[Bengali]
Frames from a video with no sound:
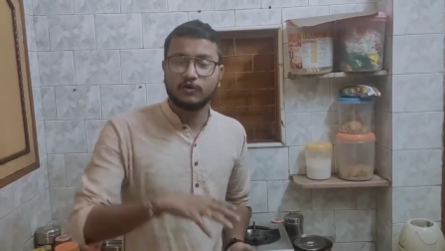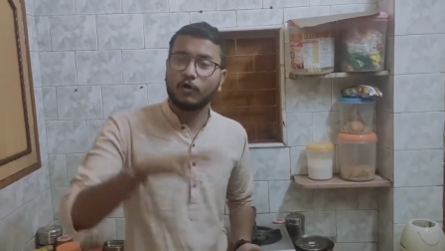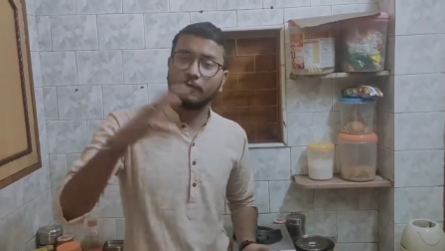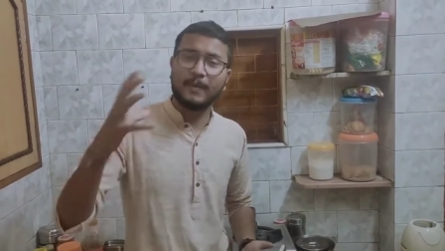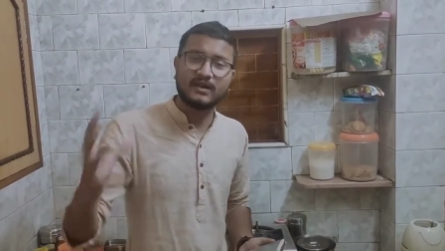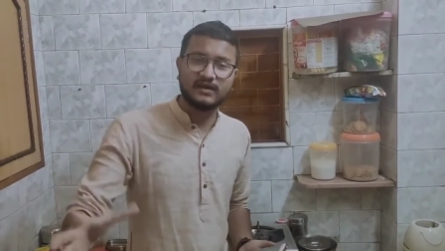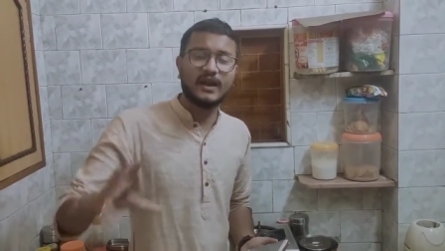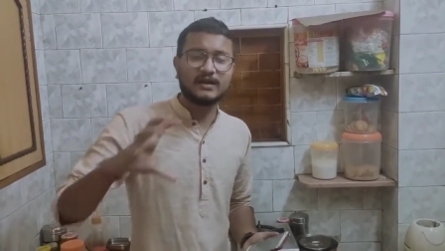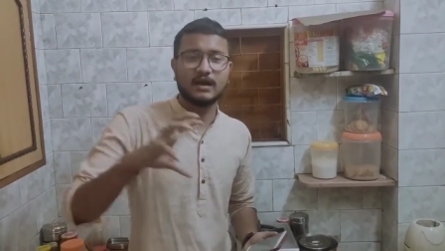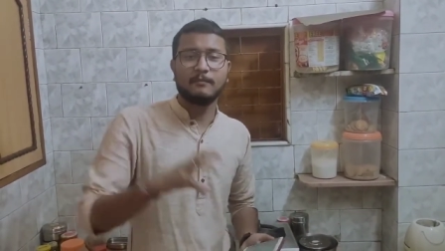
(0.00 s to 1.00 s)
তখন
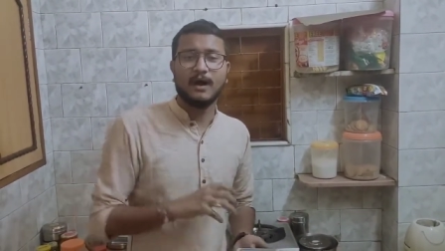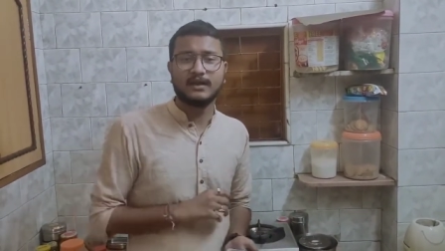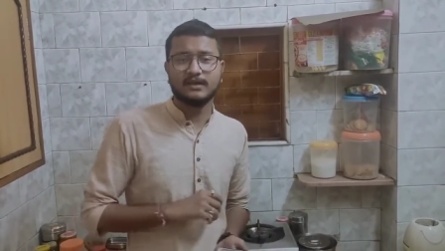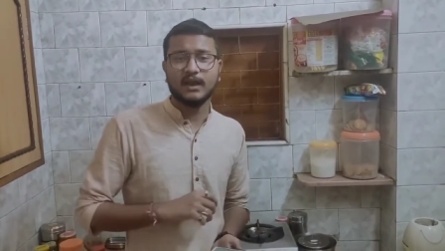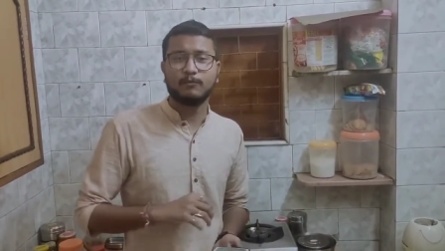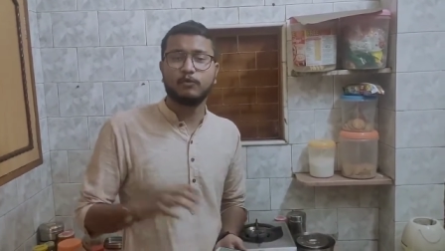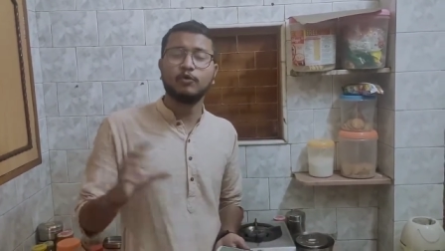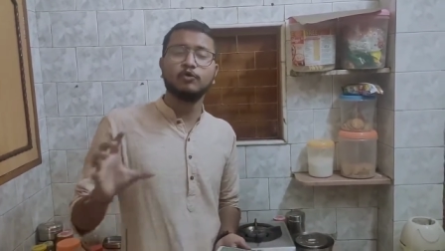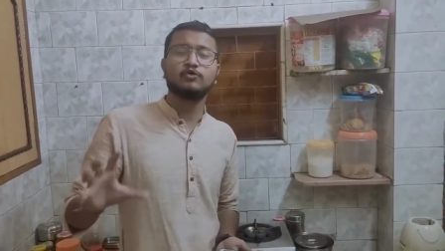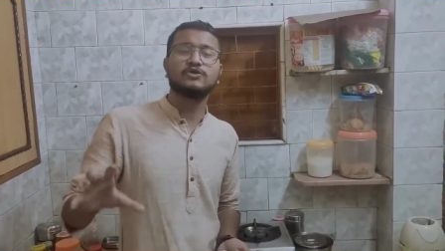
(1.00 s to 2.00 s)
পাশের একটা বাটিতে
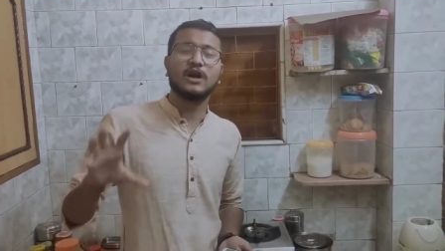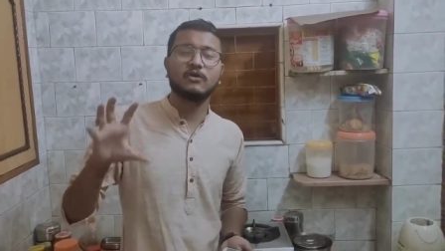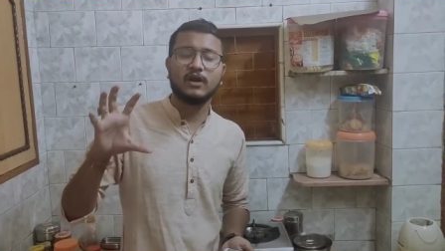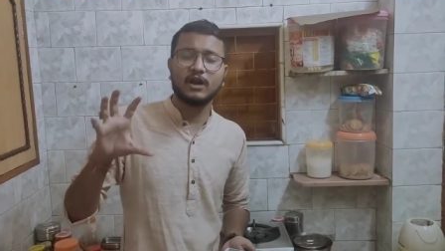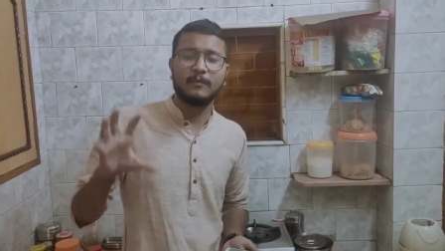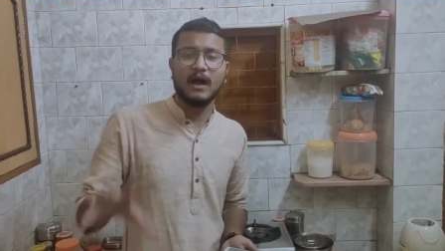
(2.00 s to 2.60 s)
ভুল উচ্চারণের